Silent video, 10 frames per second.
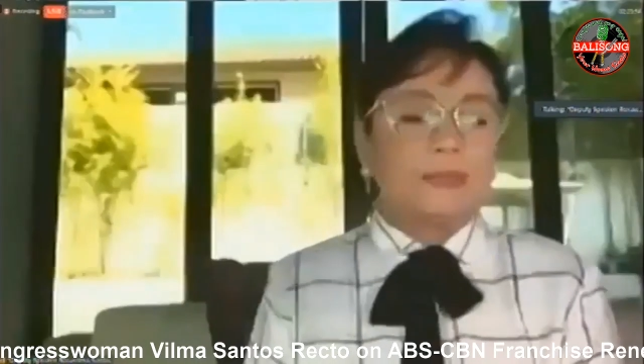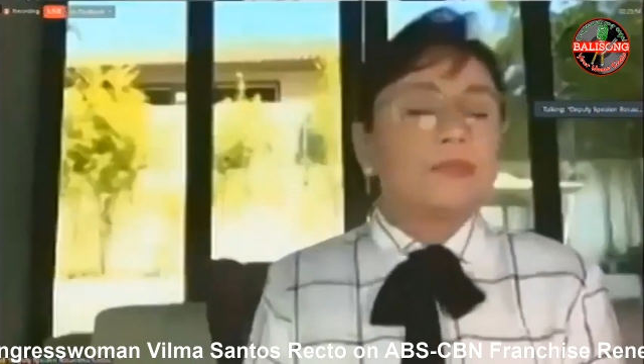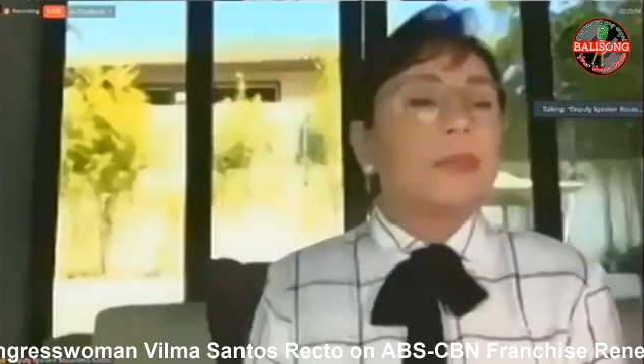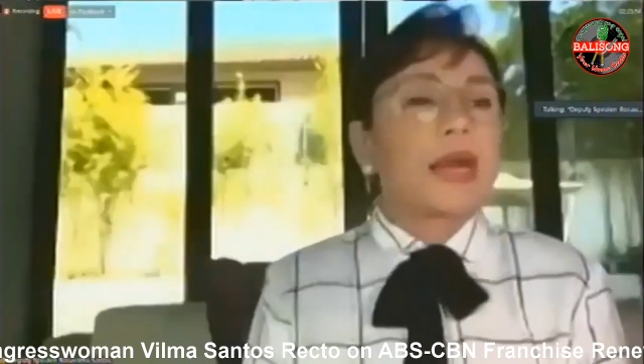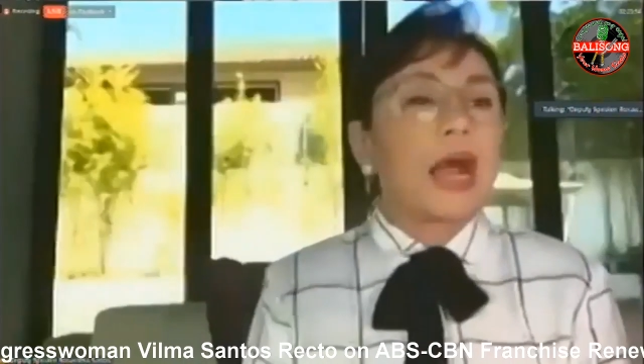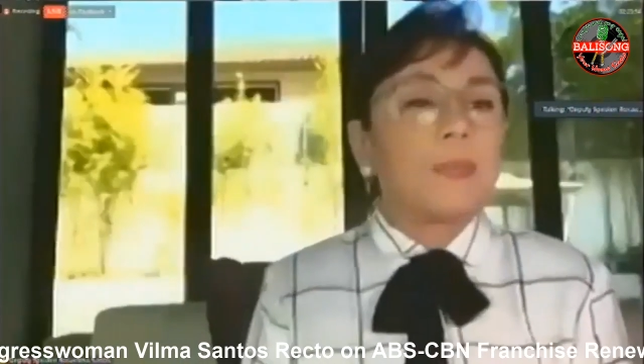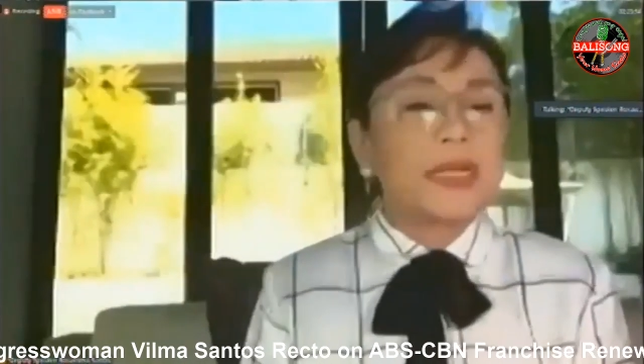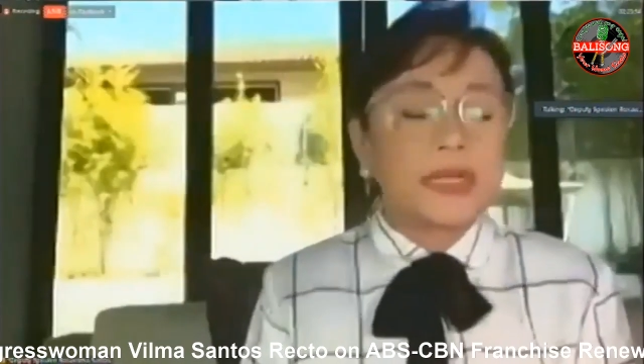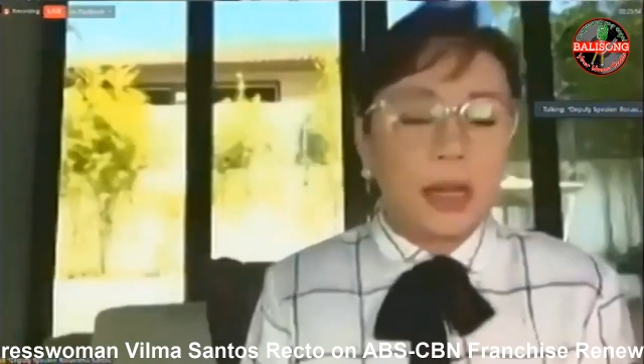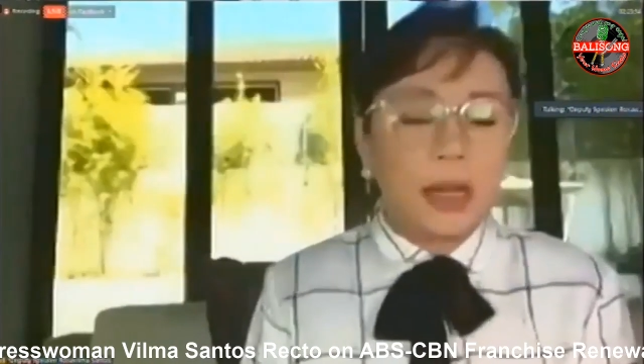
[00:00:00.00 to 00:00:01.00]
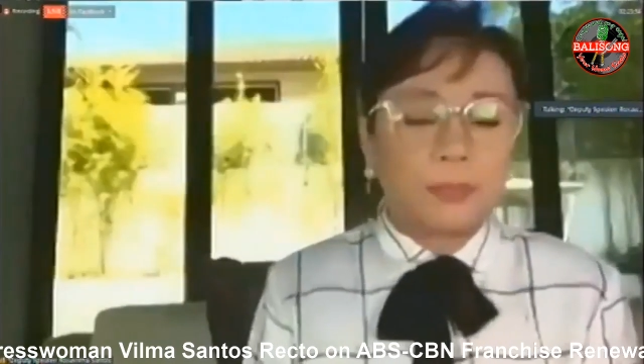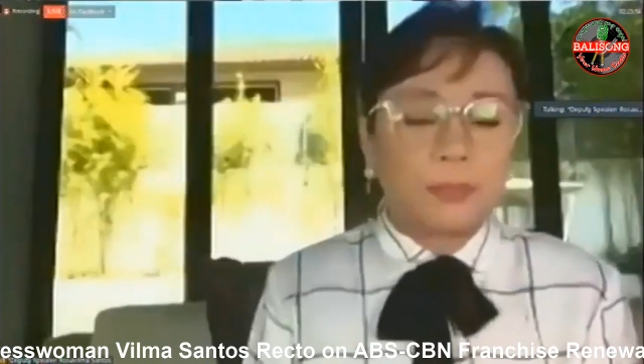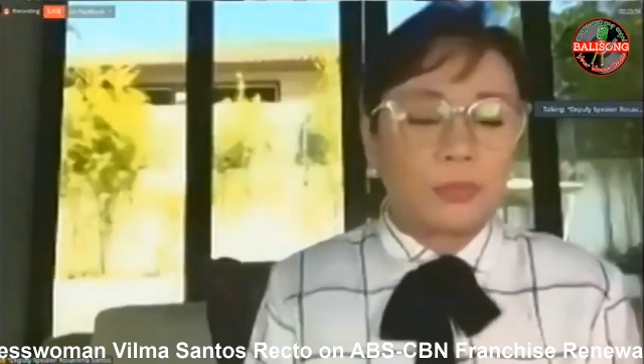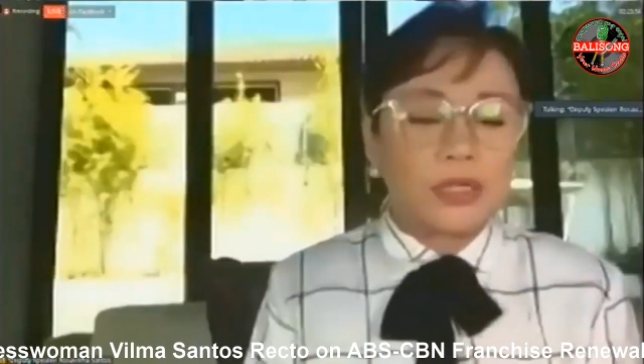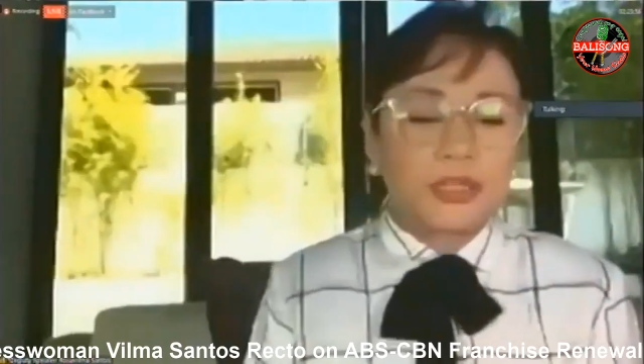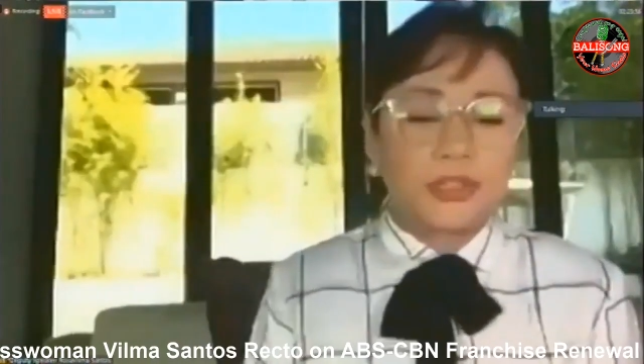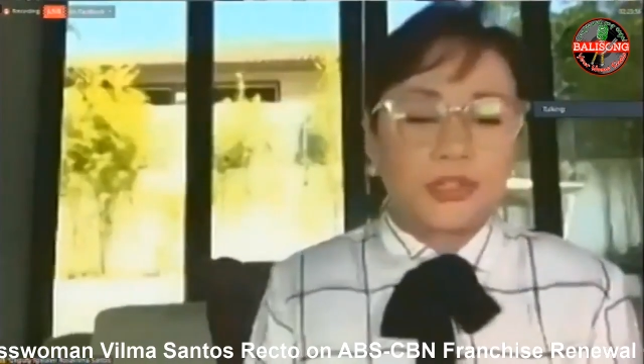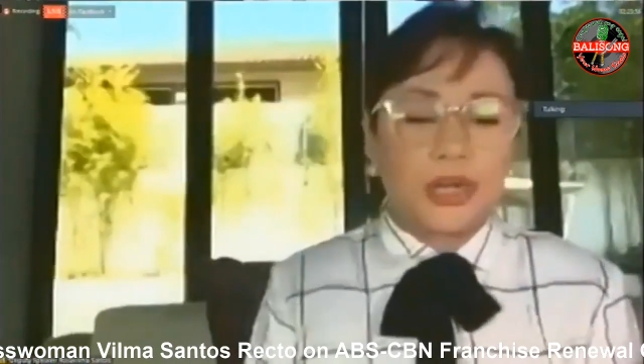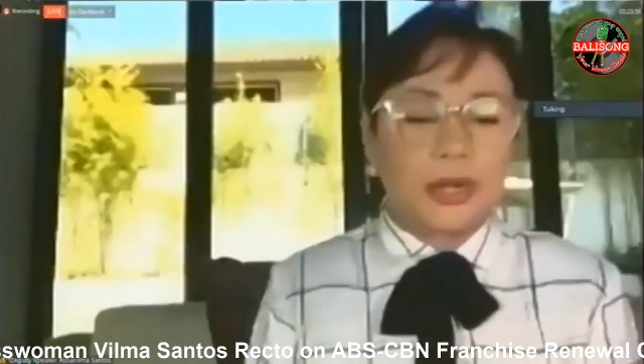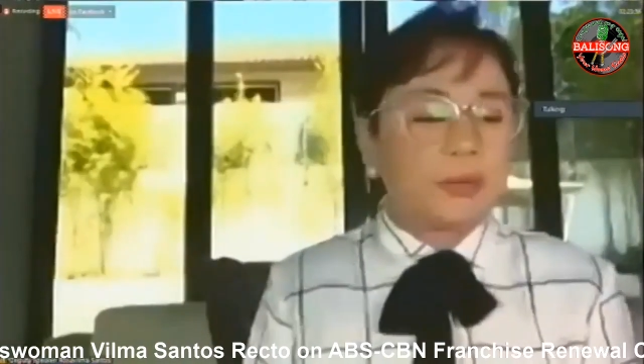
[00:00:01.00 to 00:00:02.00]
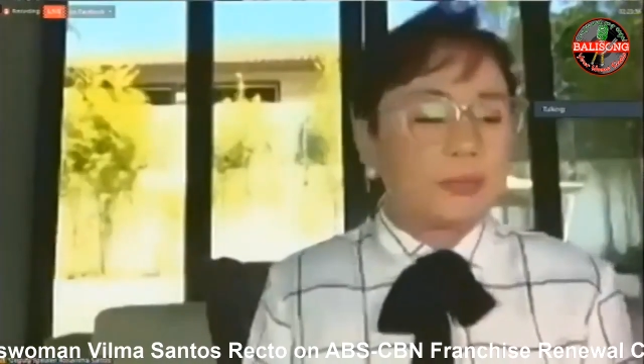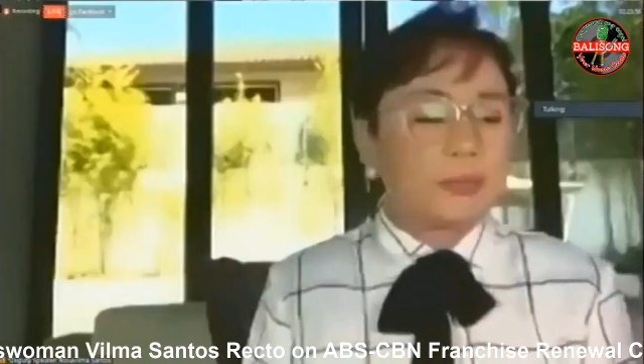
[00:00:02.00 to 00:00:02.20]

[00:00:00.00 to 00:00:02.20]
Maraming salamat po, Mr. Chair.